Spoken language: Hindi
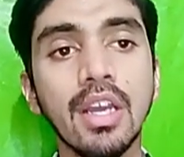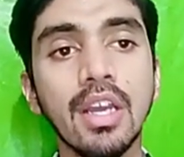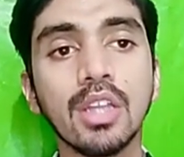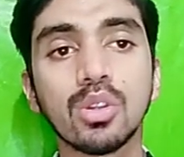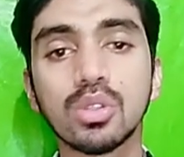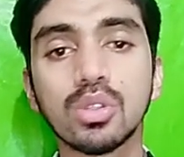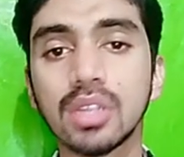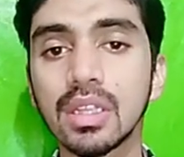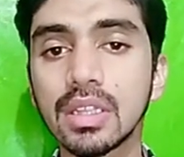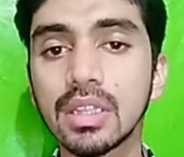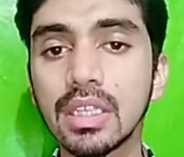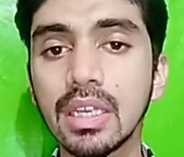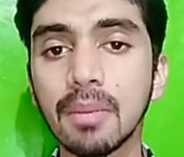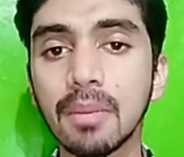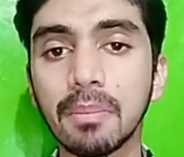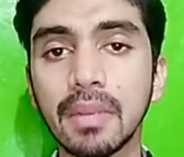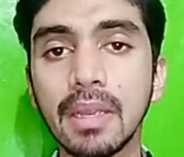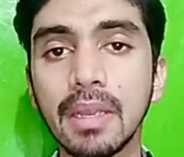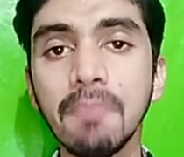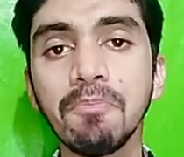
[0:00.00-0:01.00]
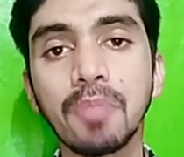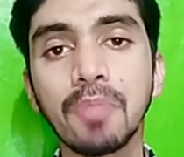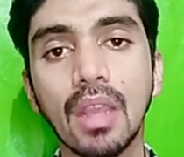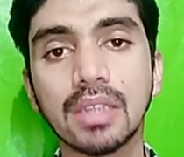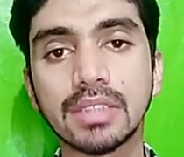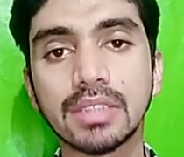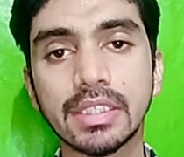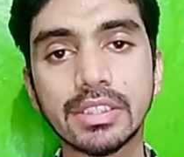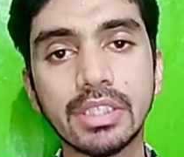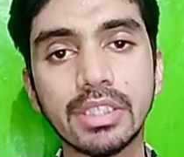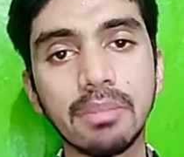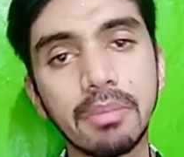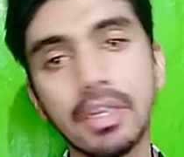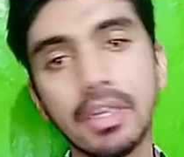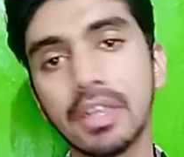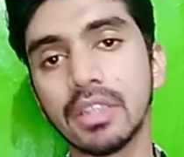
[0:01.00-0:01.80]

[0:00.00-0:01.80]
तो चलते हैं अपने सेक्शन बी की